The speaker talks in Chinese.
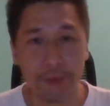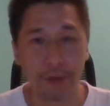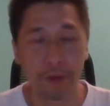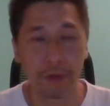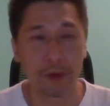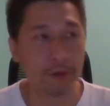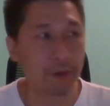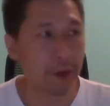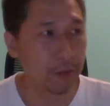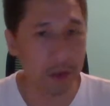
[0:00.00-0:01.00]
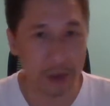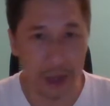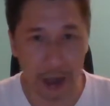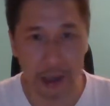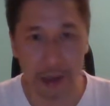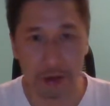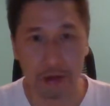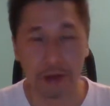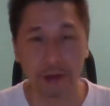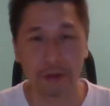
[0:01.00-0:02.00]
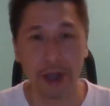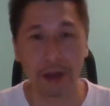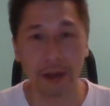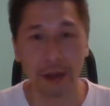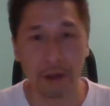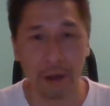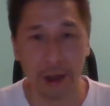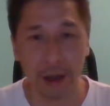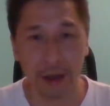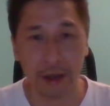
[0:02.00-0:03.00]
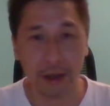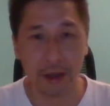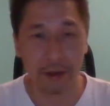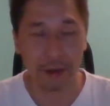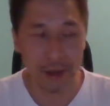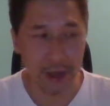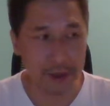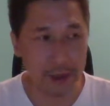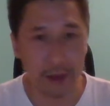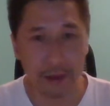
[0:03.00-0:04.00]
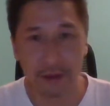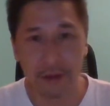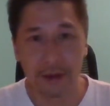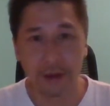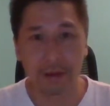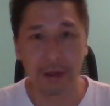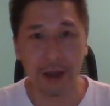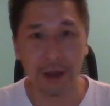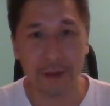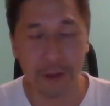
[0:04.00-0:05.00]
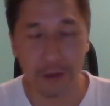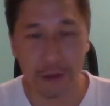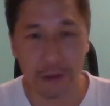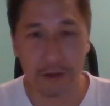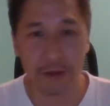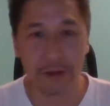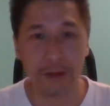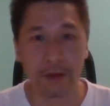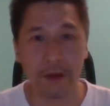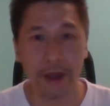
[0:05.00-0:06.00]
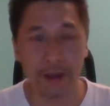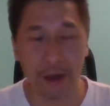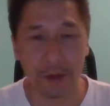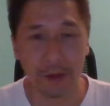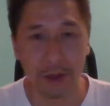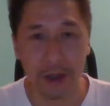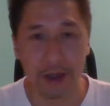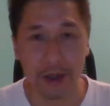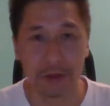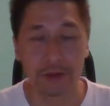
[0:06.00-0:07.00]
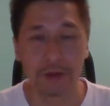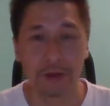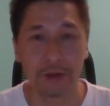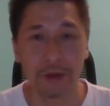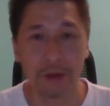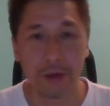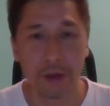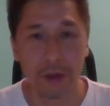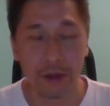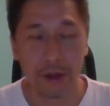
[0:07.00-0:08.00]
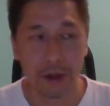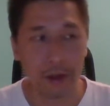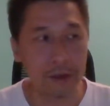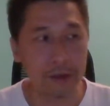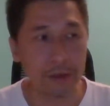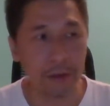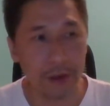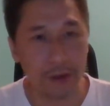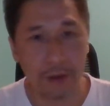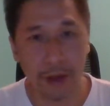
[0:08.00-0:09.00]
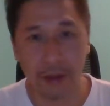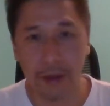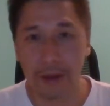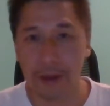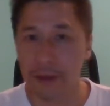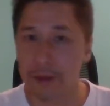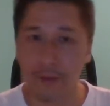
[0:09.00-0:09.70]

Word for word: 我不认为我长期持有它可以回回家商，回到四十四块，假如说跌下去，因此我认为，